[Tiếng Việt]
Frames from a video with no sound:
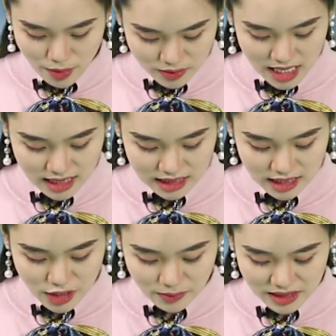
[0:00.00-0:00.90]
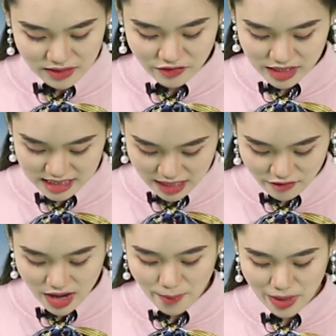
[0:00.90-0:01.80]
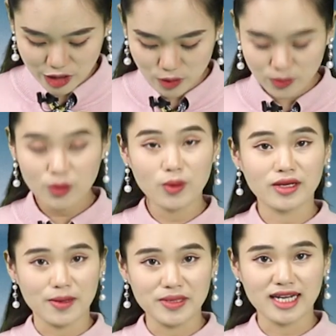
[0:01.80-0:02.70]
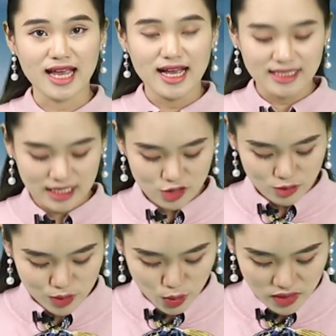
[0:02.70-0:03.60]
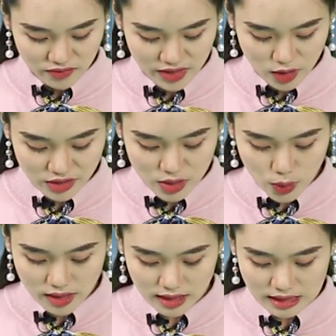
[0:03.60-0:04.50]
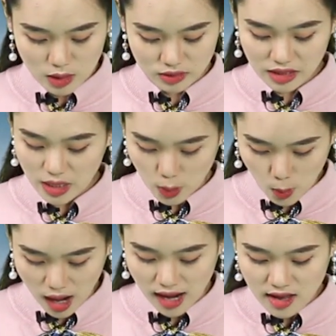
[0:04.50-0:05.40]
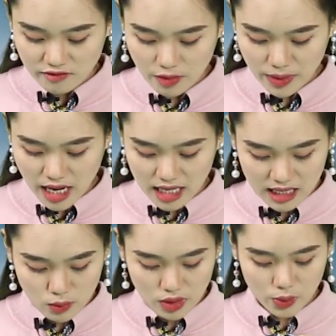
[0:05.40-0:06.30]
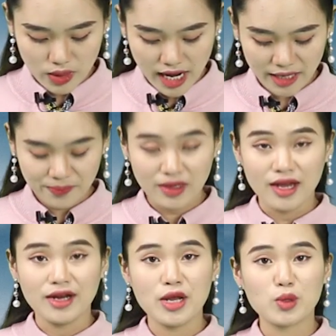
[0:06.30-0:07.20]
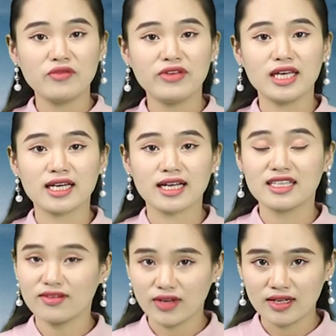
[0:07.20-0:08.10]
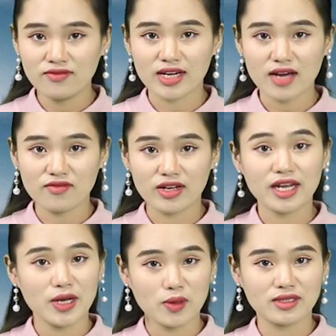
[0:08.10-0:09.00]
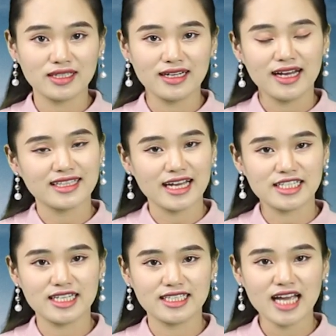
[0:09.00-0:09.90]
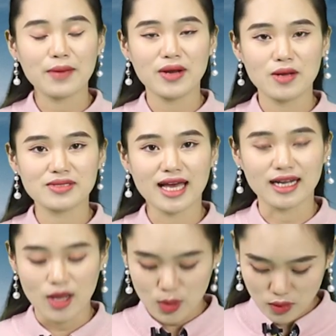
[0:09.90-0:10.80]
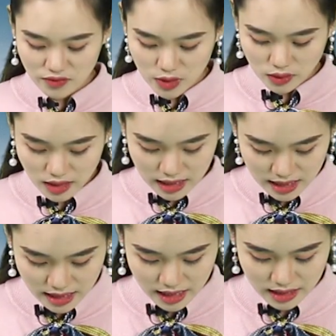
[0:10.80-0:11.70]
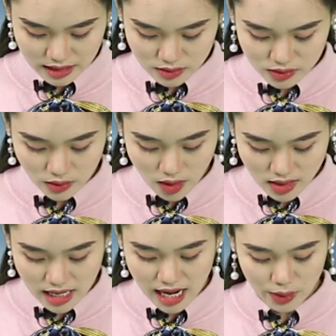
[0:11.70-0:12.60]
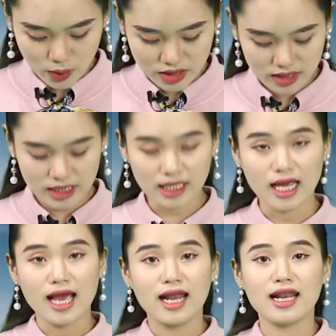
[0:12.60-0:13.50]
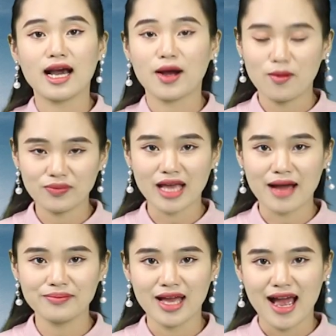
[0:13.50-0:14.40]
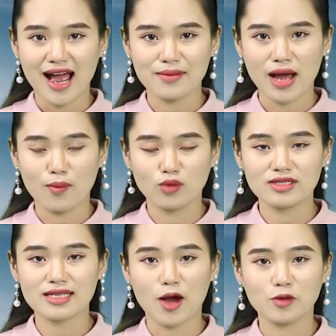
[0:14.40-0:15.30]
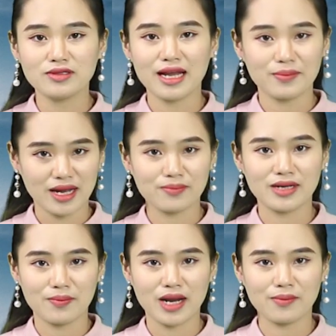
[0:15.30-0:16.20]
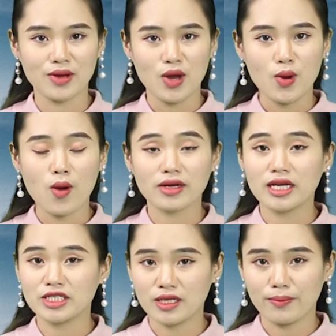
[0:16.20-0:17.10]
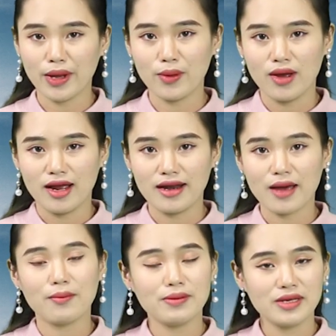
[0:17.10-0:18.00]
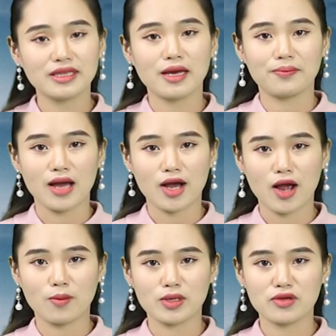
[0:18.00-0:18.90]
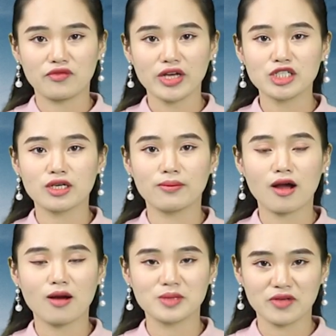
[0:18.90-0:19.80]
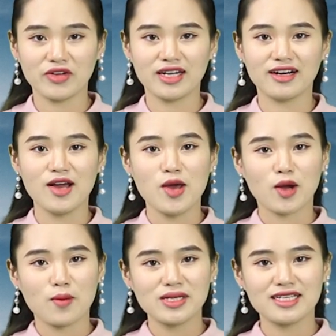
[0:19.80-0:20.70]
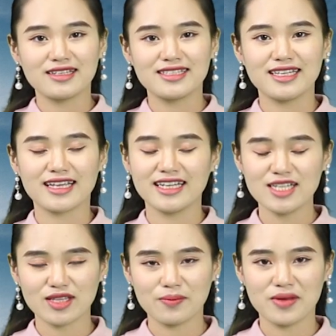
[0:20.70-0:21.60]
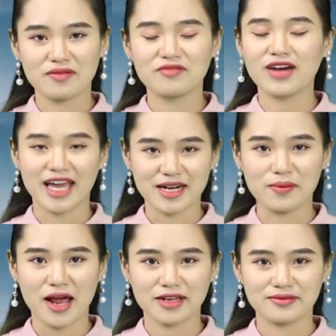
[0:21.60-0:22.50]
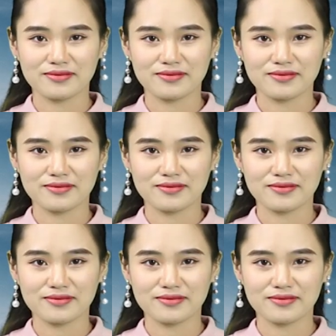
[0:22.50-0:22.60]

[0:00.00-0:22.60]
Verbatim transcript: Mong rằng những thông tin về giá vàng mà chúng tôi cập nhật sẽ giúp cho quý vị có những quyết định đầu tư hiệu quả vào mặt hàng kim loại quý này. Nếu quý vị cần tư vấn về các vấn đề đầu tư, tài chính hay bất động sản, quý vị có thể liên hệ theo số hotline của chương trình là 08 2346 5555 hoặc địa chỉ mail là ban biên tập a invest com vn Còn bây giờ xin kính chào tạm biệt và hẹn gặp lại.